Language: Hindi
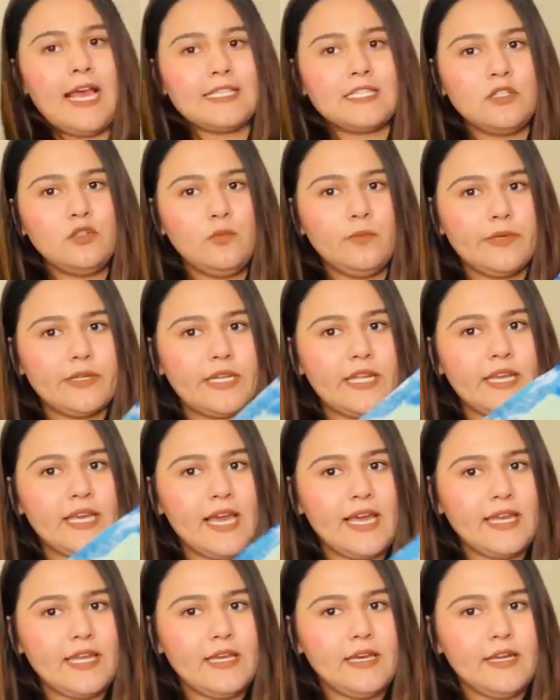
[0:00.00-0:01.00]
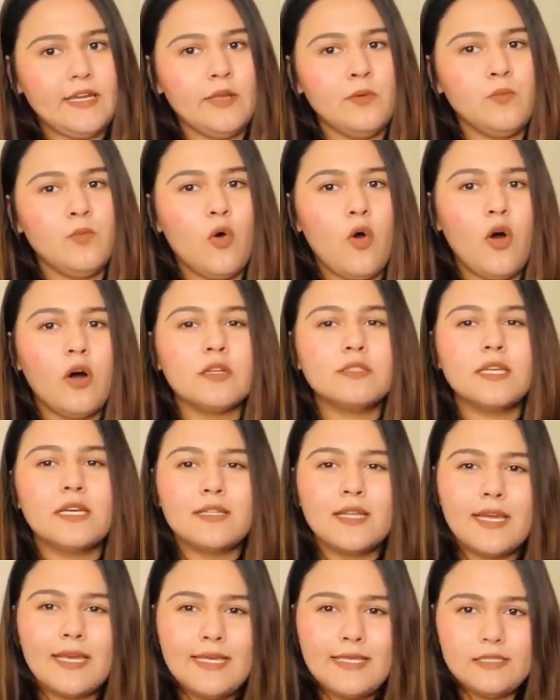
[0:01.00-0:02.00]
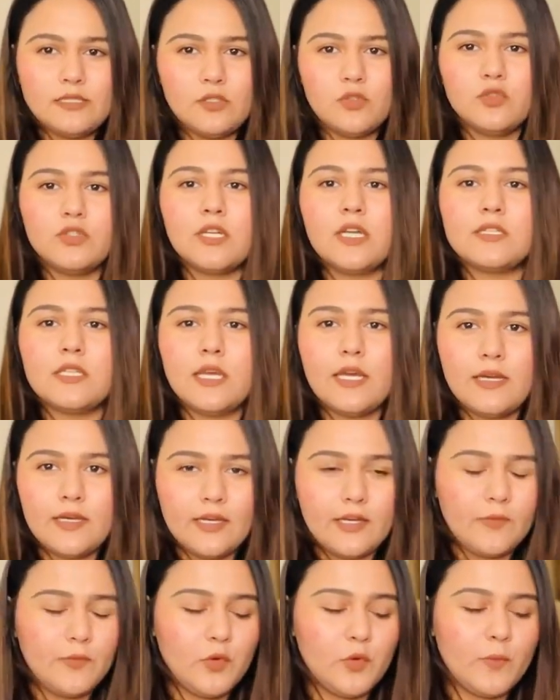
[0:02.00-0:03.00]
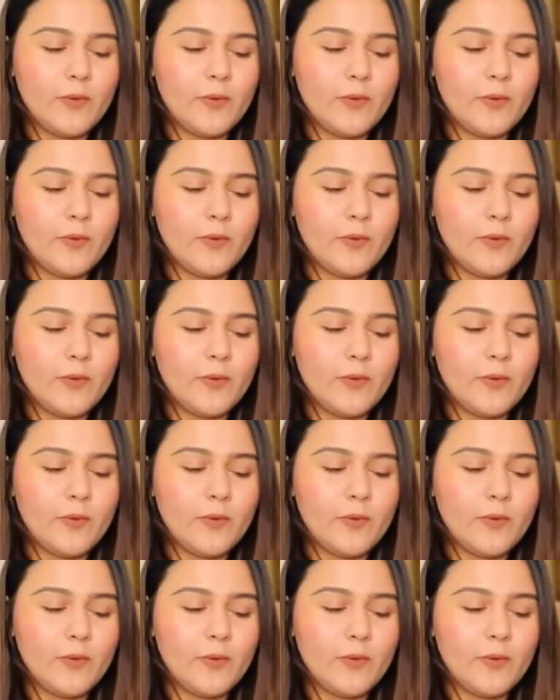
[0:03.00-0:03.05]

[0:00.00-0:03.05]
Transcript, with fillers: ऐसे दुपट्टे कैरी करने बहुत ज्यादा ईजी हो जाते हैं गर्मियों